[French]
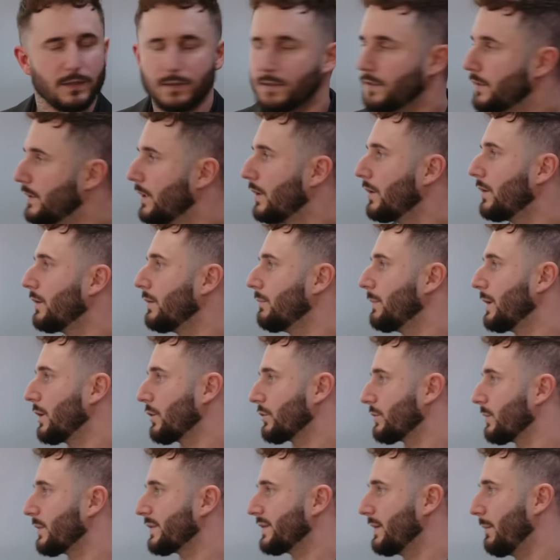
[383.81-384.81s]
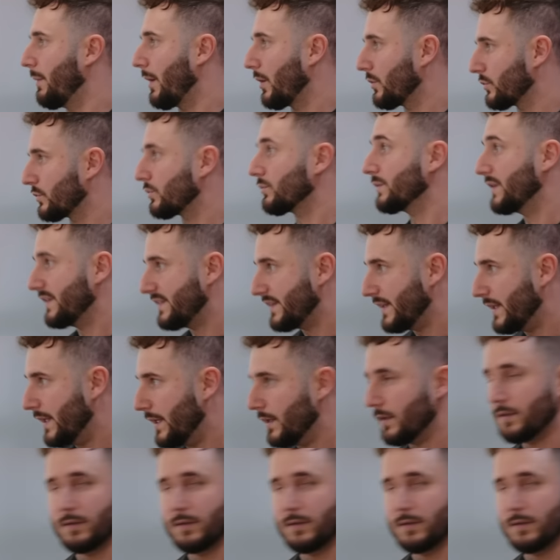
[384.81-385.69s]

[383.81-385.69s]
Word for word: Non, malheureusement, ses parents sont décédés.